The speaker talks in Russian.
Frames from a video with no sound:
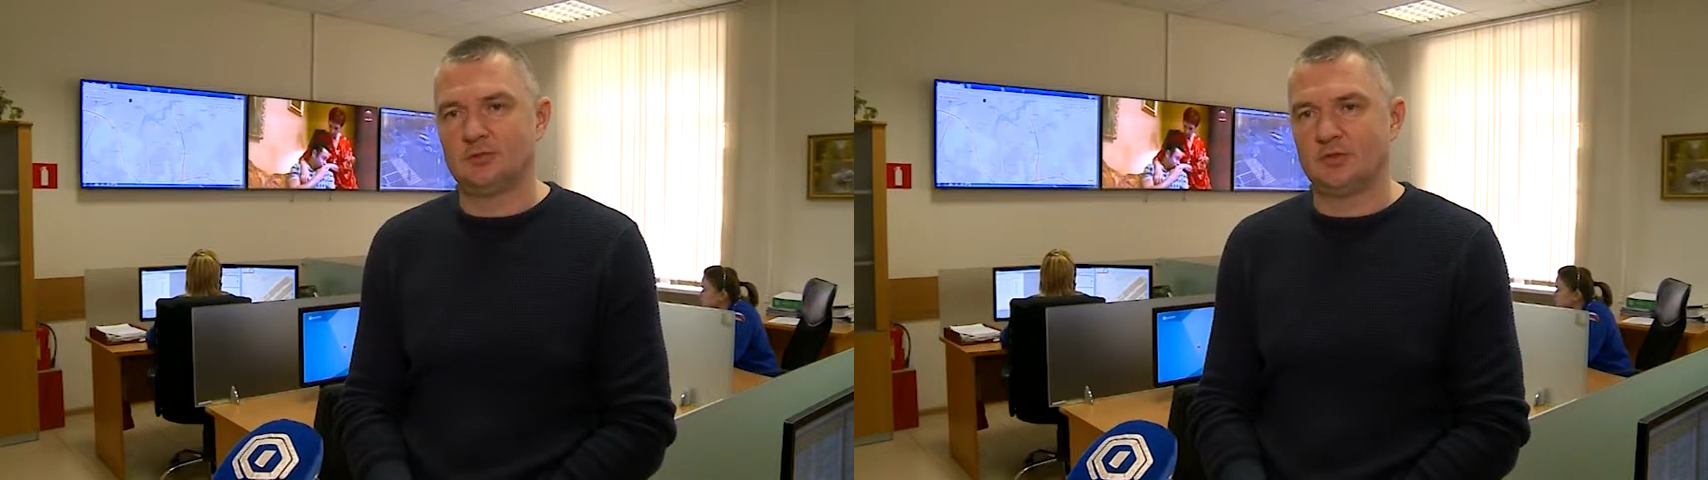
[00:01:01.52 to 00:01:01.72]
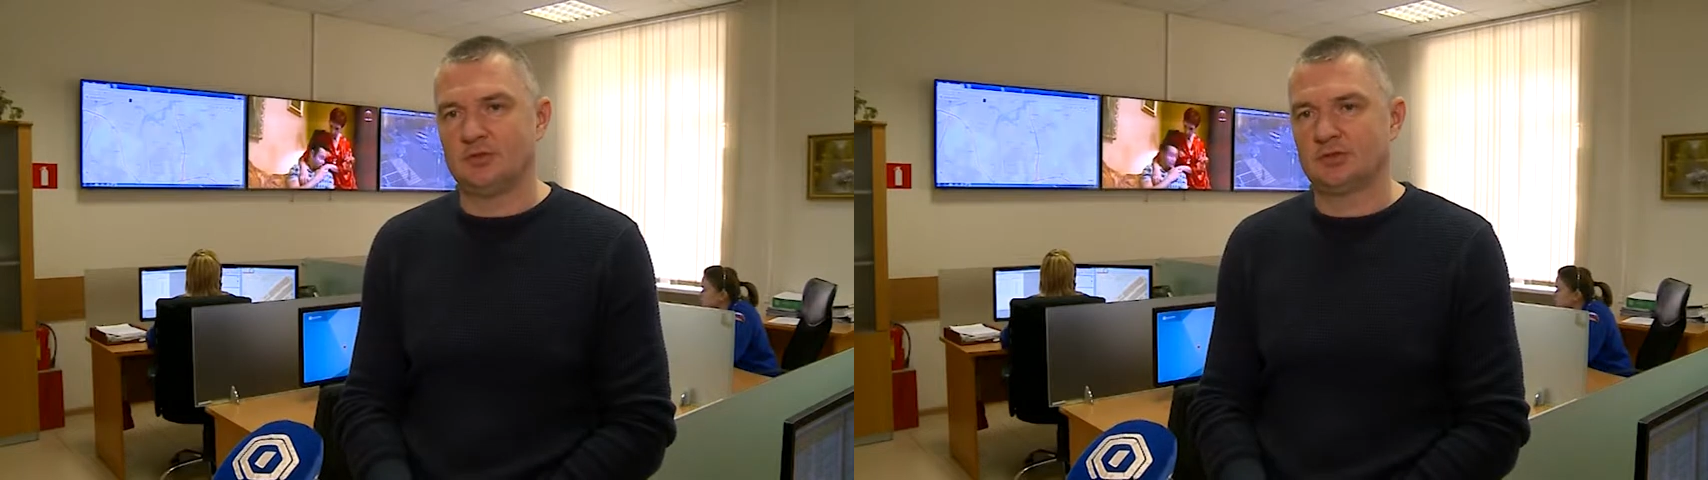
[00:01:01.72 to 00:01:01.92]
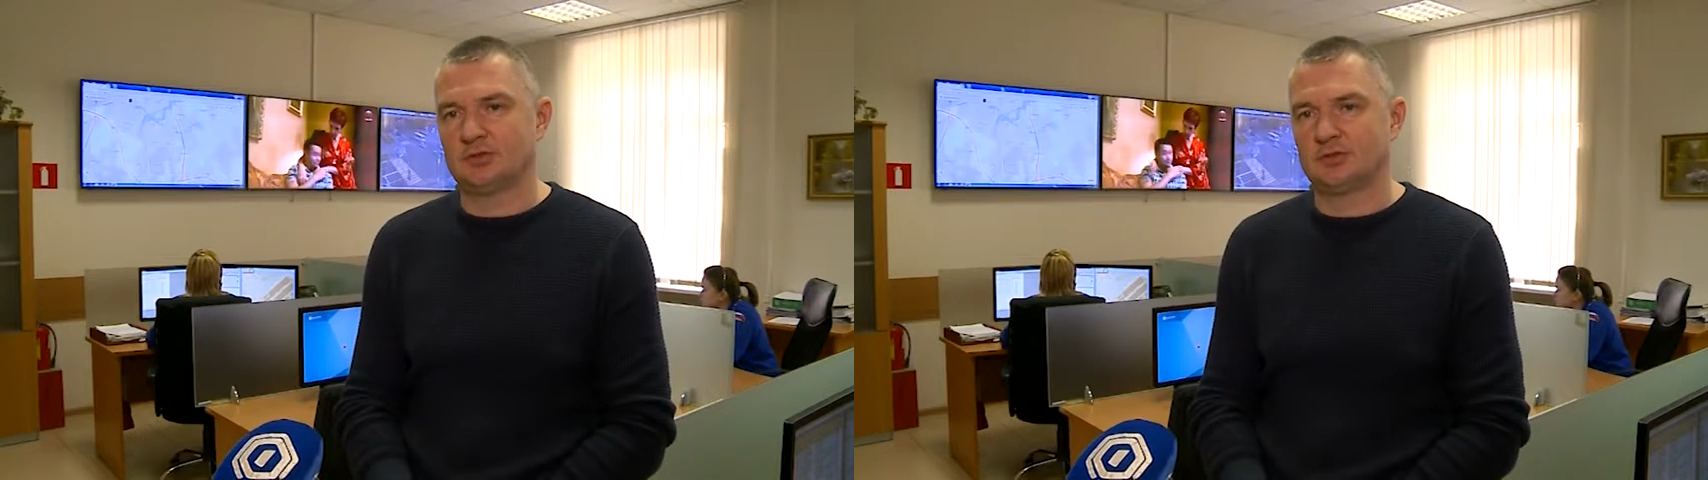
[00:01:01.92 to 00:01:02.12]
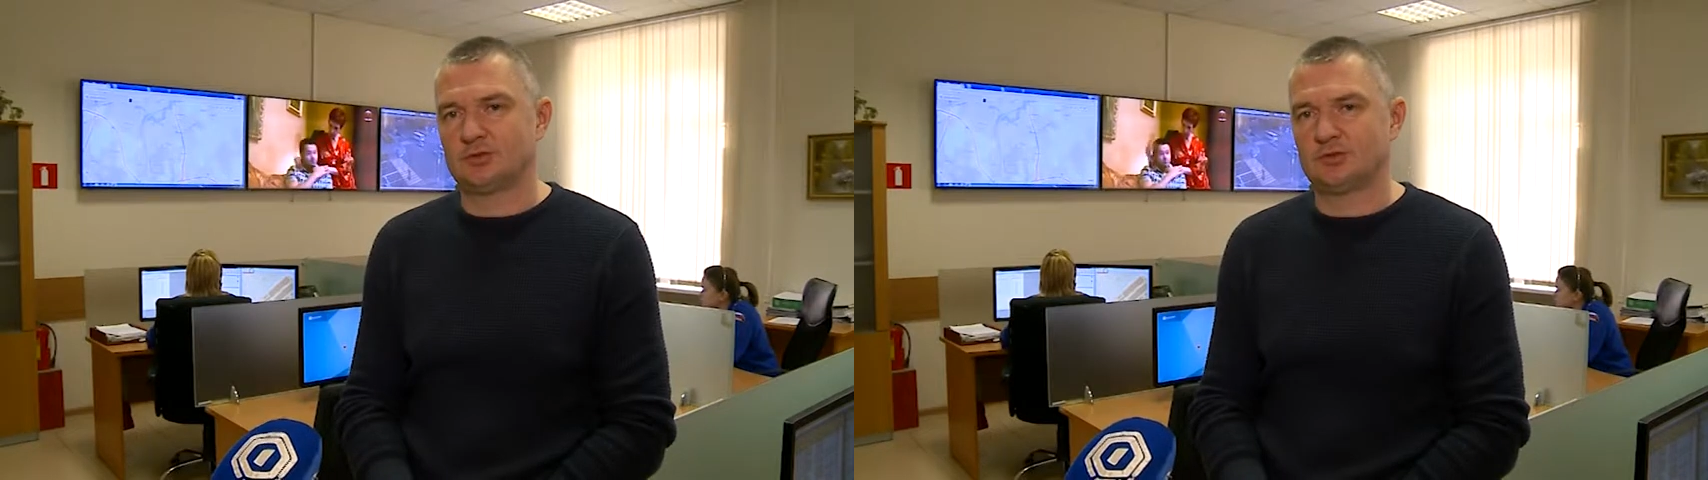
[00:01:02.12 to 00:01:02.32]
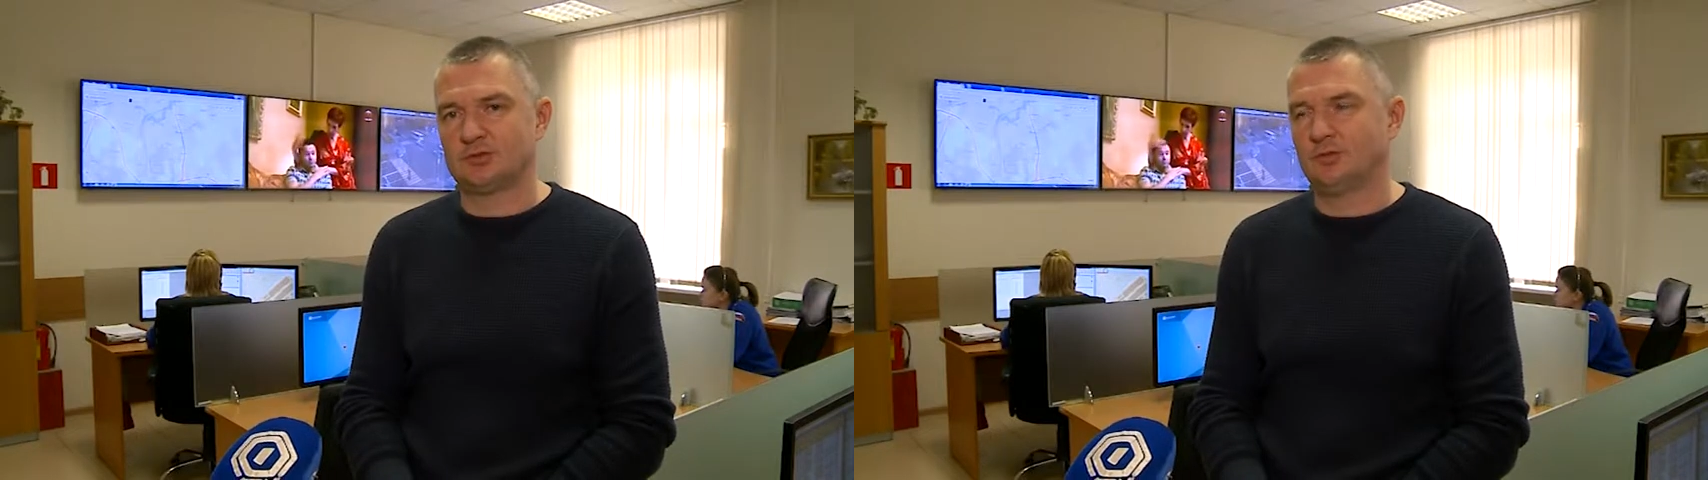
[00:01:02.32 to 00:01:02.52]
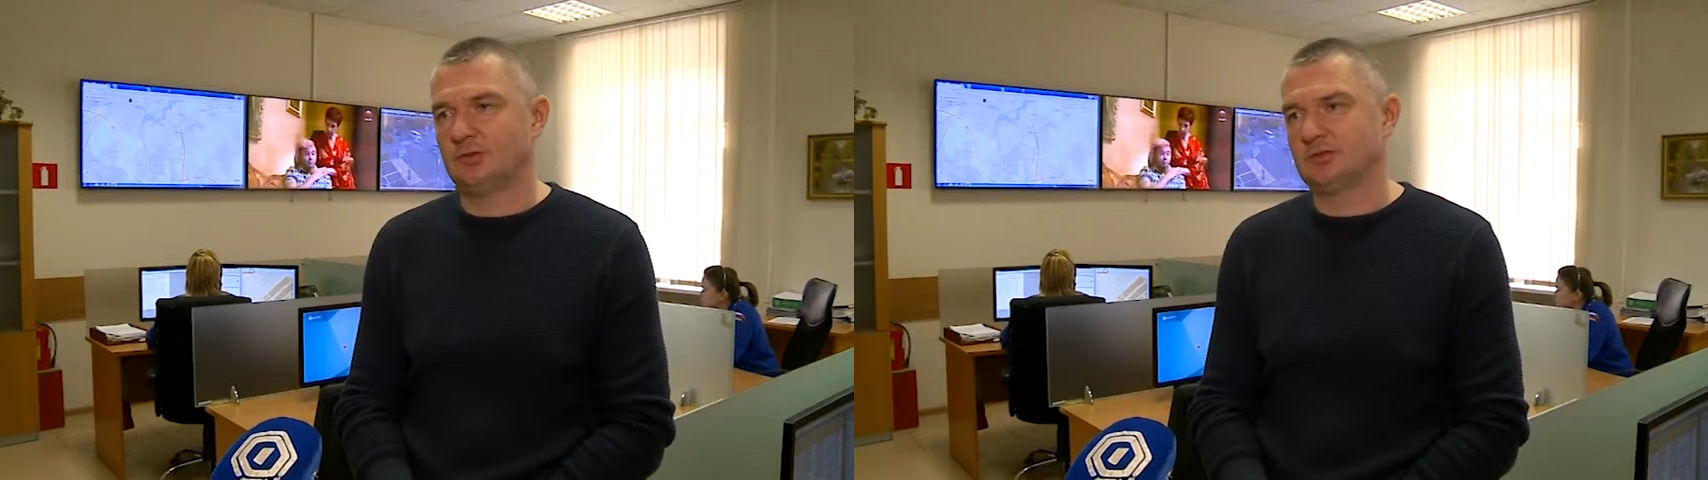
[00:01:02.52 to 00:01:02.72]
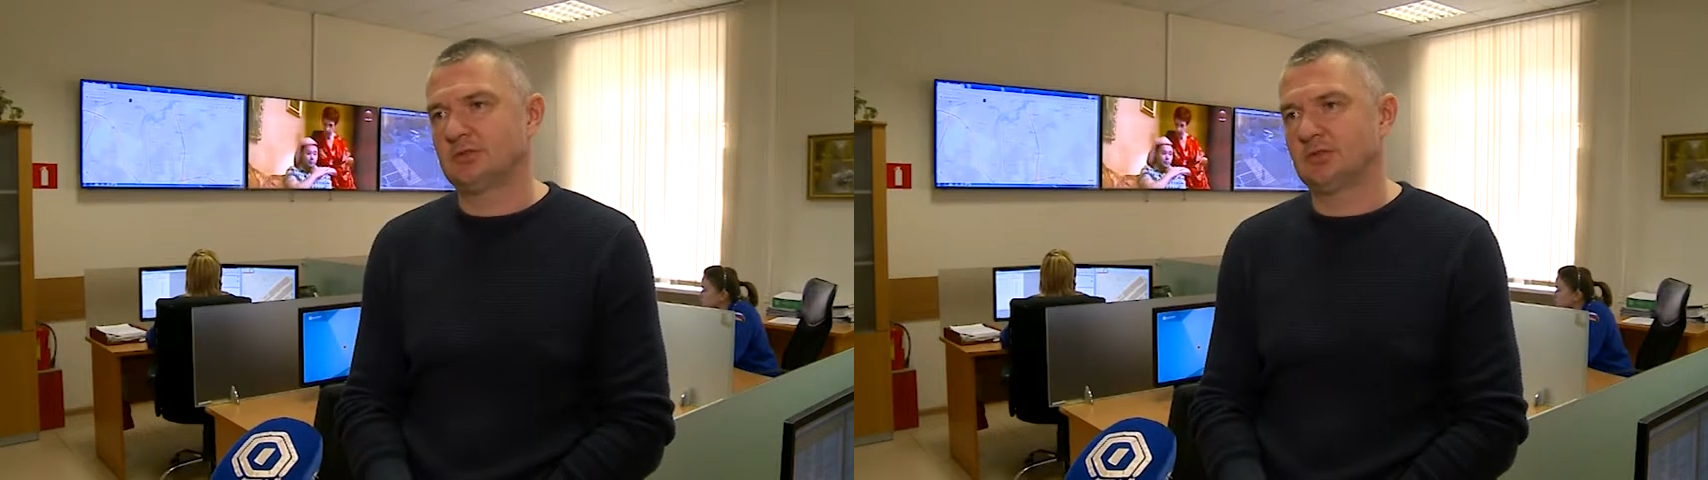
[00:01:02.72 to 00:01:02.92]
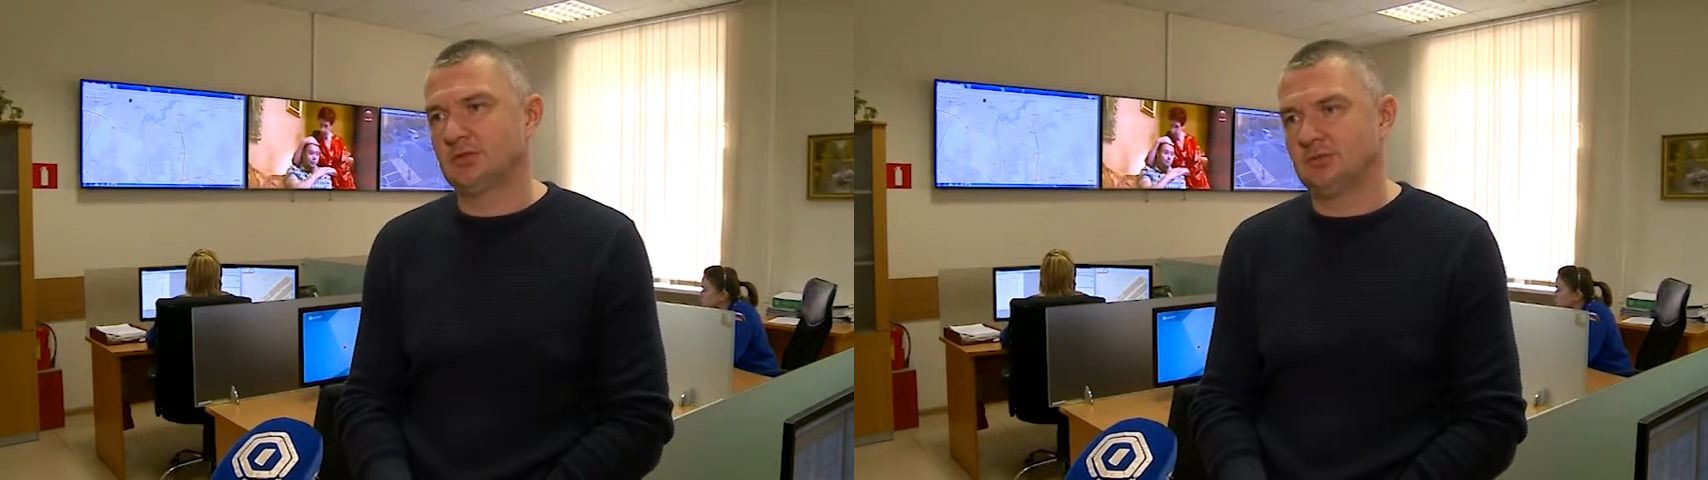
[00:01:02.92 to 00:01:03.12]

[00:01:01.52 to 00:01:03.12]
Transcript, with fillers: приближающегося поезда,